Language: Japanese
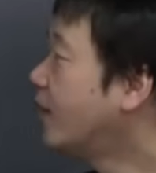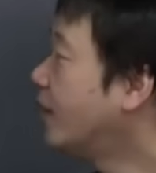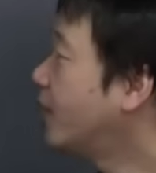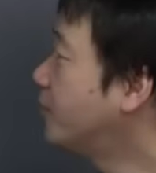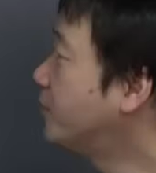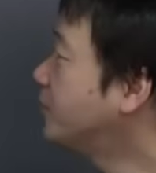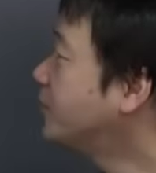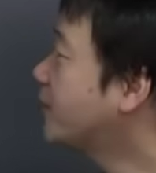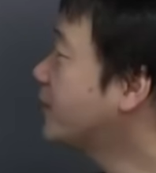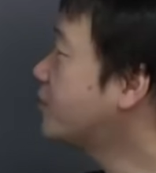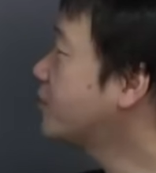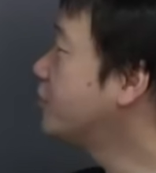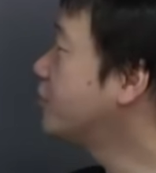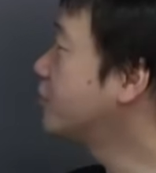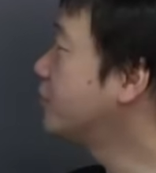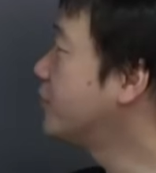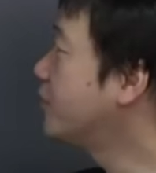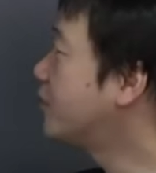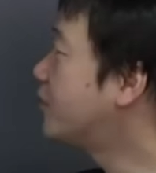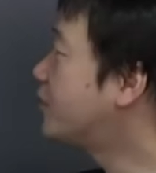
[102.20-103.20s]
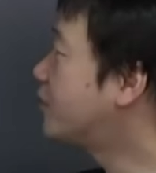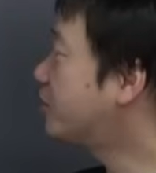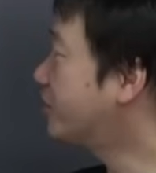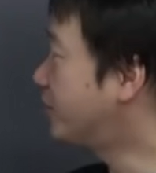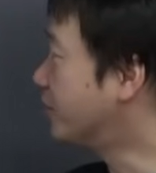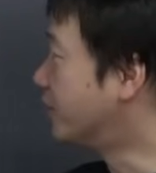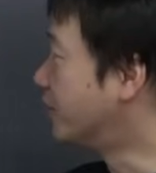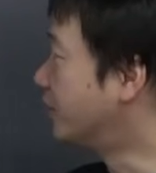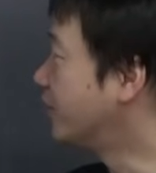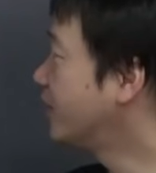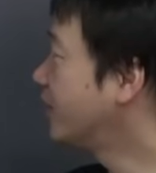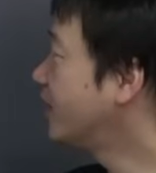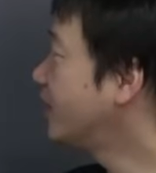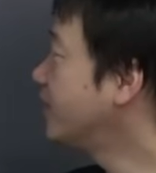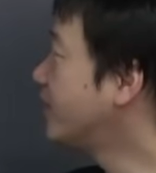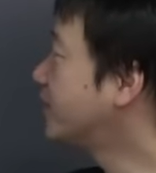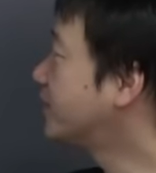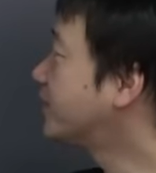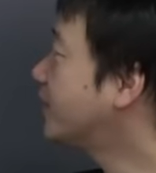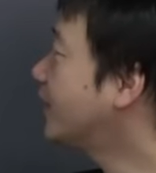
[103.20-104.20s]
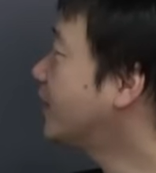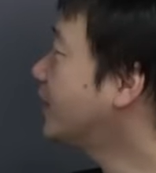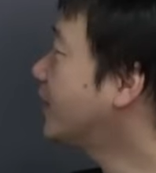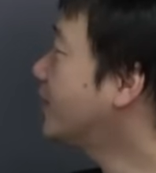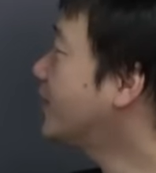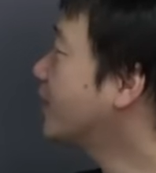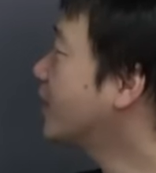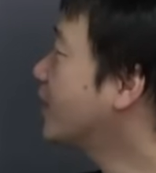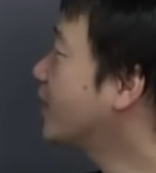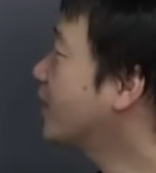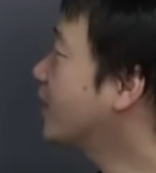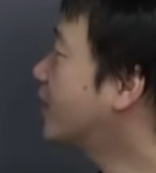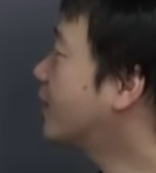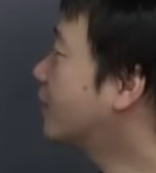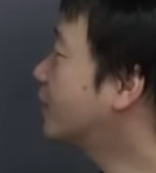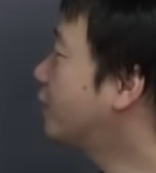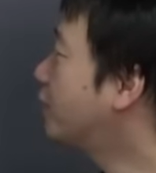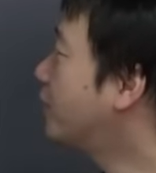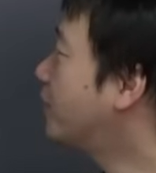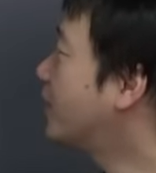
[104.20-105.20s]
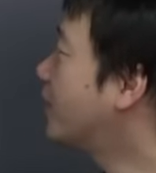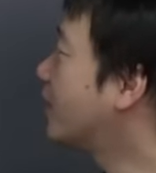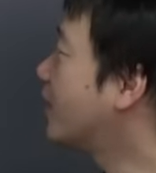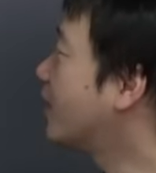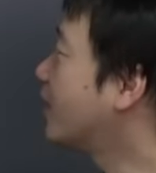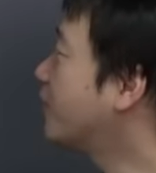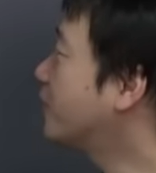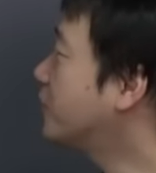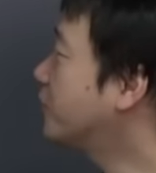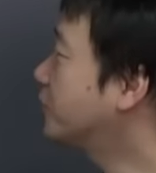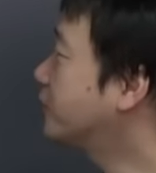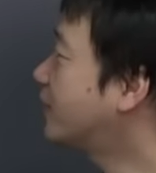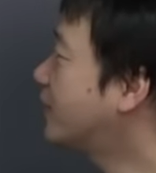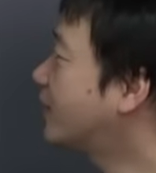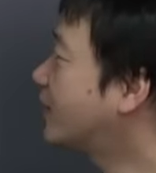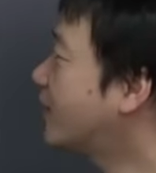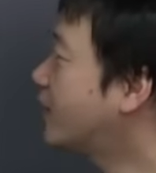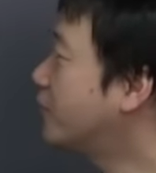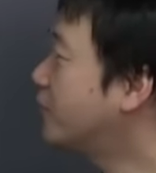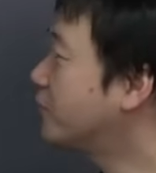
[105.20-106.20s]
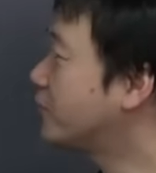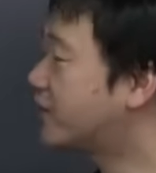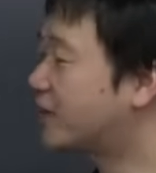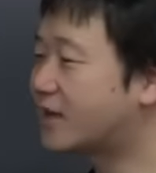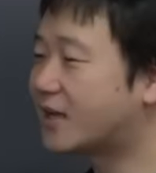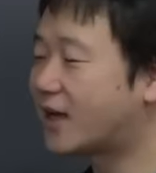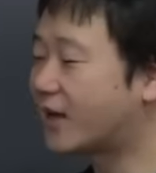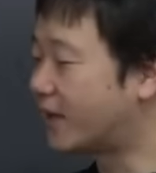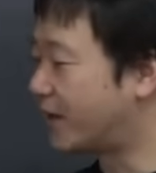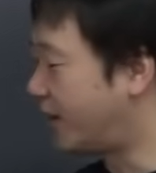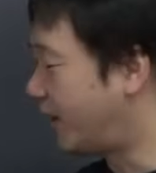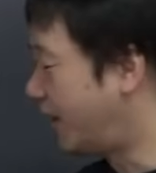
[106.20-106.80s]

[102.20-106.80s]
武蔵の国秩父郡、今の埼玉県から銅が献上されたのをきっかけ